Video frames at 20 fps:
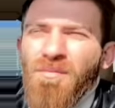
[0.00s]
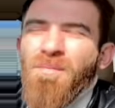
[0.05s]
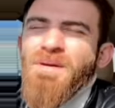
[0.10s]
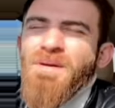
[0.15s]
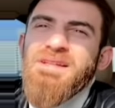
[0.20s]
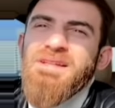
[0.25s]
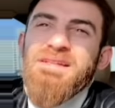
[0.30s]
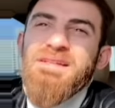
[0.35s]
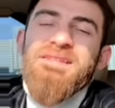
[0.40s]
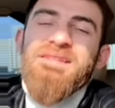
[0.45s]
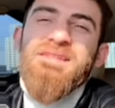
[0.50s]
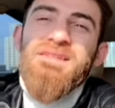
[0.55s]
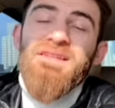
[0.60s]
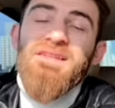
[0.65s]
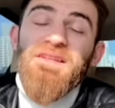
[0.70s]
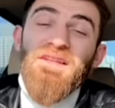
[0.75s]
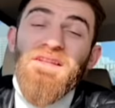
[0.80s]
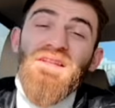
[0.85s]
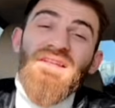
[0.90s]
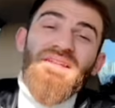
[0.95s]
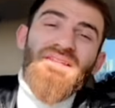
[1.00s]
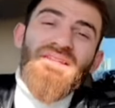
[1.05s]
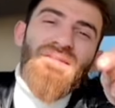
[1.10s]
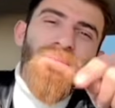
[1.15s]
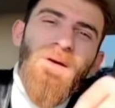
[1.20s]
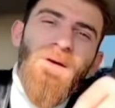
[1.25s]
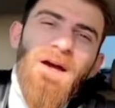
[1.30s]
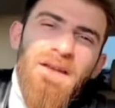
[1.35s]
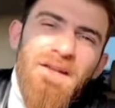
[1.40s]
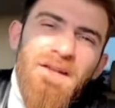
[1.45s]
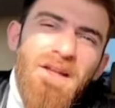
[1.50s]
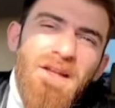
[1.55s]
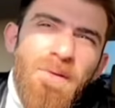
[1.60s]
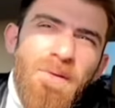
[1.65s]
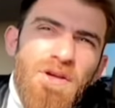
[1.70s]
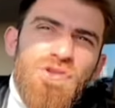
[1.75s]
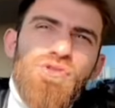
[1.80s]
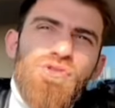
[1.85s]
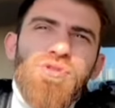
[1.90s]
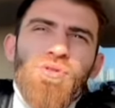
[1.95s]
Pazartesi itibariyle
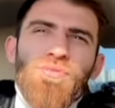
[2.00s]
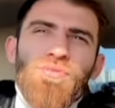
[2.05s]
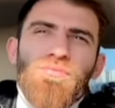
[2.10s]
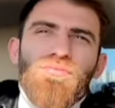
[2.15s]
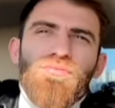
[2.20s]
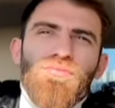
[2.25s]
başlıyor.